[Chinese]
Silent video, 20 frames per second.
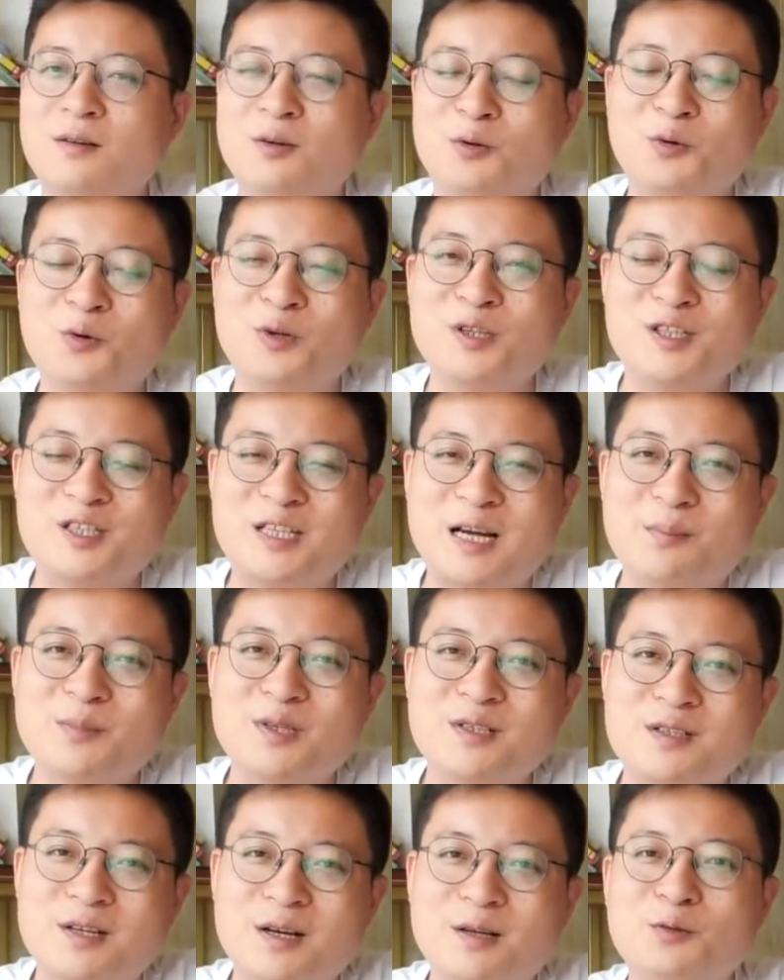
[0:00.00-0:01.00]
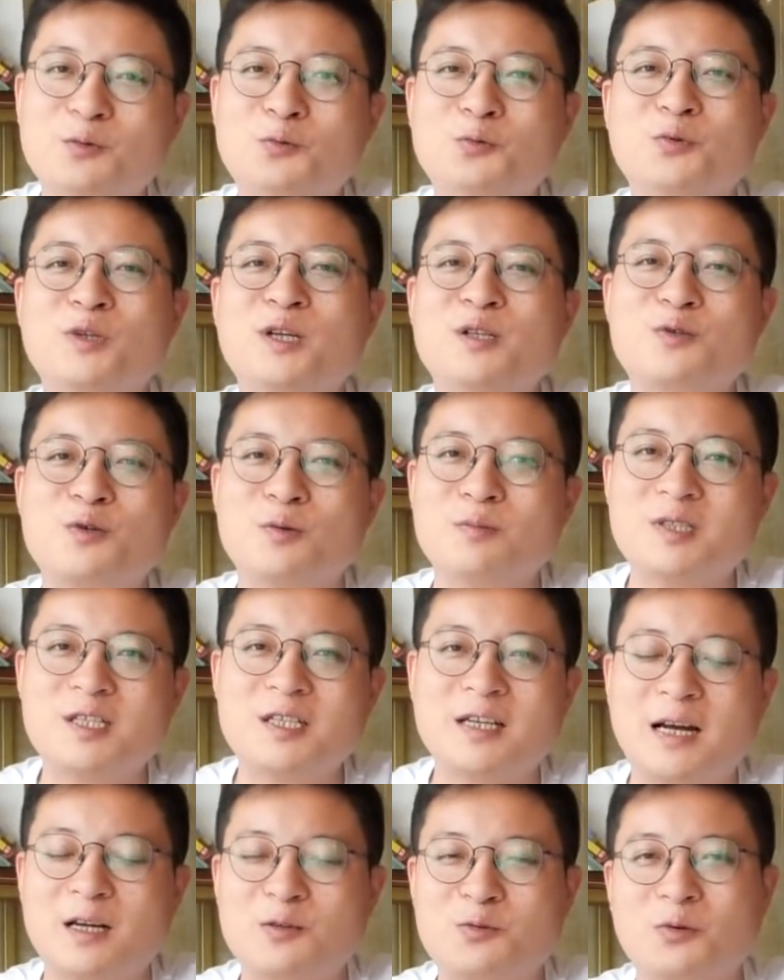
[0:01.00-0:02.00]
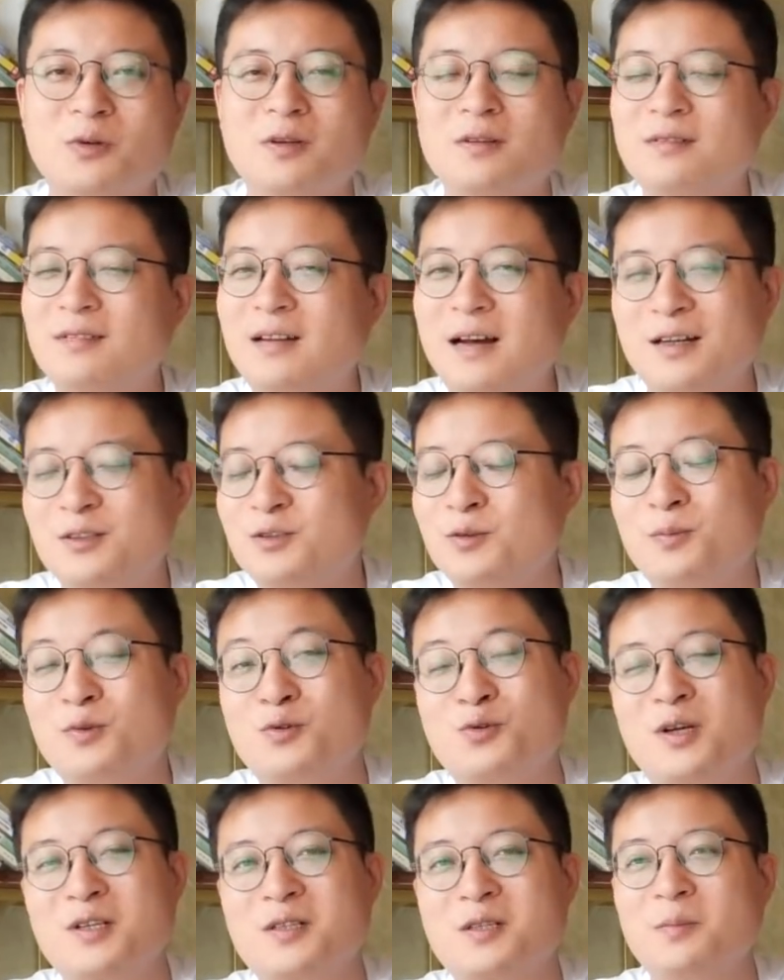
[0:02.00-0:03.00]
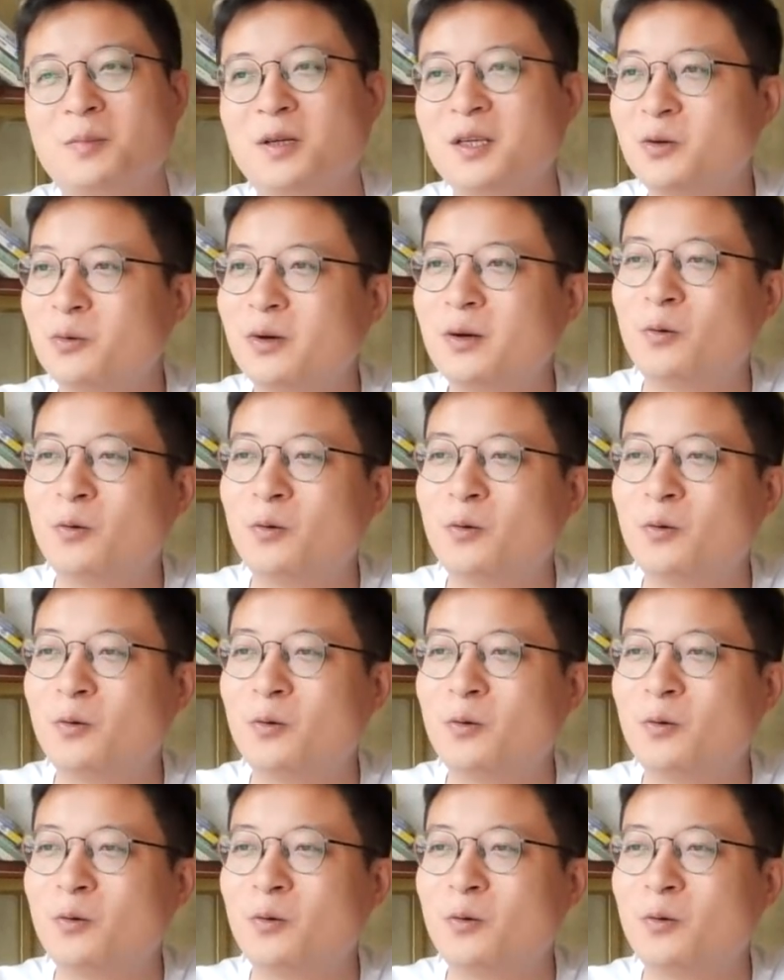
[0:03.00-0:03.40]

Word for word: 如果你相比成都跟重庆来说，那就不算什么，因